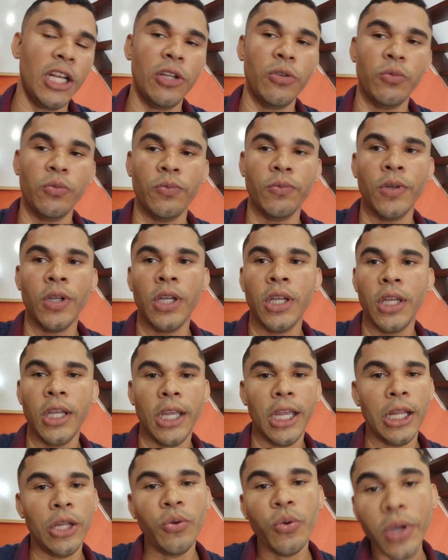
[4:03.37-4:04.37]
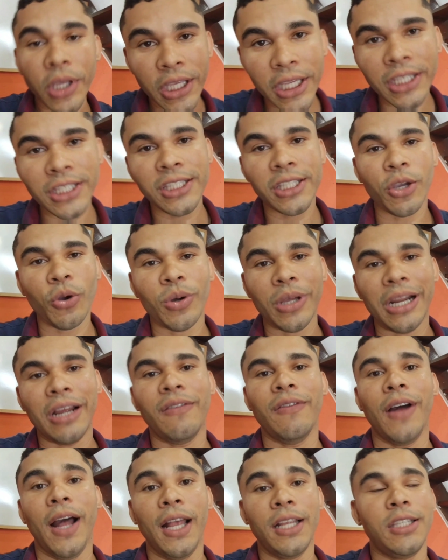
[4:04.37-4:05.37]
Ele não, ele não quis que eu
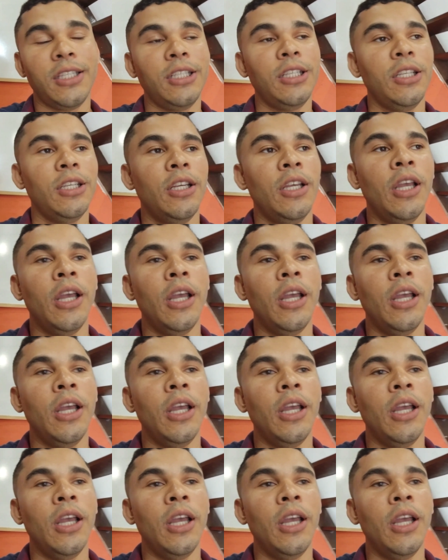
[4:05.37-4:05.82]
gravasse,